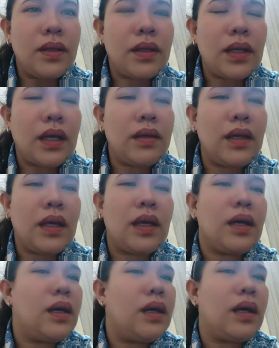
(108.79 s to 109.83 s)
saka sa
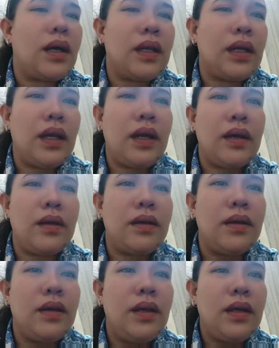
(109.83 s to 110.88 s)
kanila
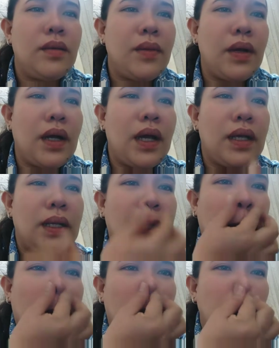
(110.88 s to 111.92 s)
pagkain
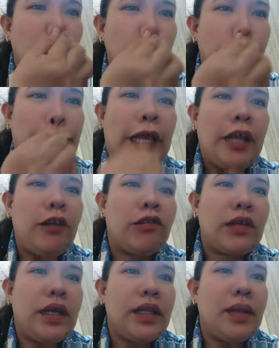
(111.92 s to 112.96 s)
nila halos
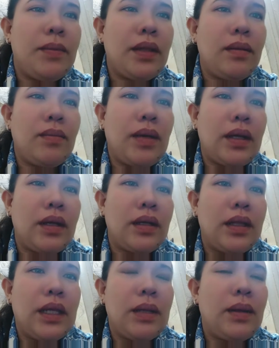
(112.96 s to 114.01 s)
nga damit parang
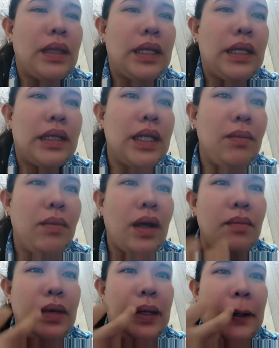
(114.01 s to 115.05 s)
hindi, hindi na sila
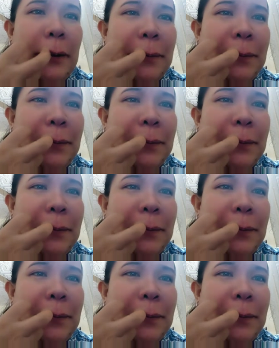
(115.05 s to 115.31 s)
makabili